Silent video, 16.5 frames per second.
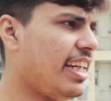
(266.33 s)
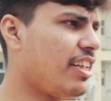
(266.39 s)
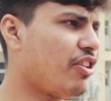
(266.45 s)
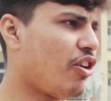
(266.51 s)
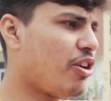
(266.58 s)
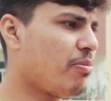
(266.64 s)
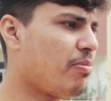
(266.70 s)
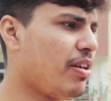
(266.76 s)
ये
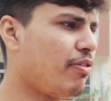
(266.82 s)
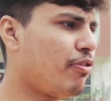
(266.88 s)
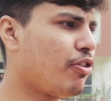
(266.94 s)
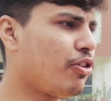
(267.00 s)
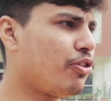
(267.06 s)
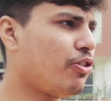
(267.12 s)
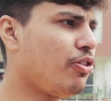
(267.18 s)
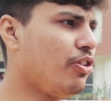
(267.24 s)
नॉर्मल
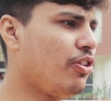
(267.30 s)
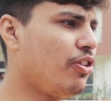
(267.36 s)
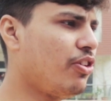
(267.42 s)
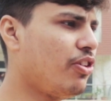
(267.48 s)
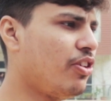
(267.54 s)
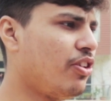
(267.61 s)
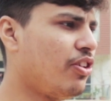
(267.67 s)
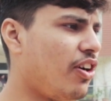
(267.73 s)
फ़ोटो
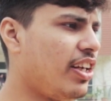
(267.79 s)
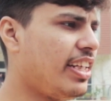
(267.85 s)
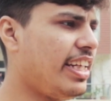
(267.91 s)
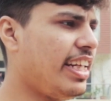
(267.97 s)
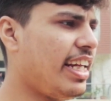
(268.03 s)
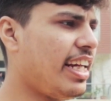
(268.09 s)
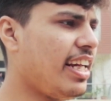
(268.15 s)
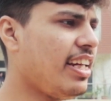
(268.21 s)
और
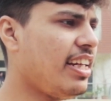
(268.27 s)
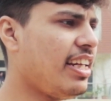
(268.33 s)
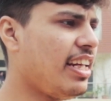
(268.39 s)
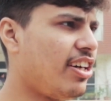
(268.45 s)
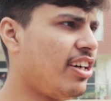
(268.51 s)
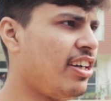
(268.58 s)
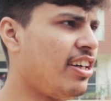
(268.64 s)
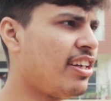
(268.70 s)
ये है
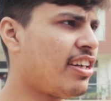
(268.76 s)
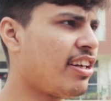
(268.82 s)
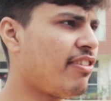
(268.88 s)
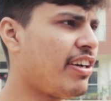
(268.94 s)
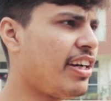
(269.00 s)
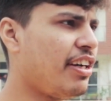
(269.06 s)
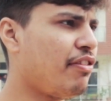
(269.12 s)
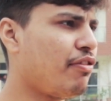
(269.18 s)

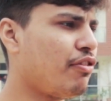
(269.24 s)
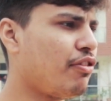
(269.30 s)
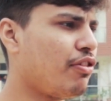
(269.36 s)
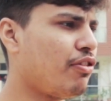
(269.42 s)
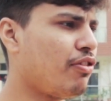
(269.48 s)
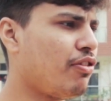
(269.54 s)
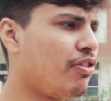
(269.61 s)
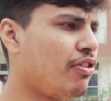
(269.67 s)
अल्ट्रा वाइड
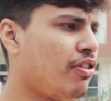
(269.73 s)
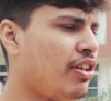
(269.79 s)
फ़ोटो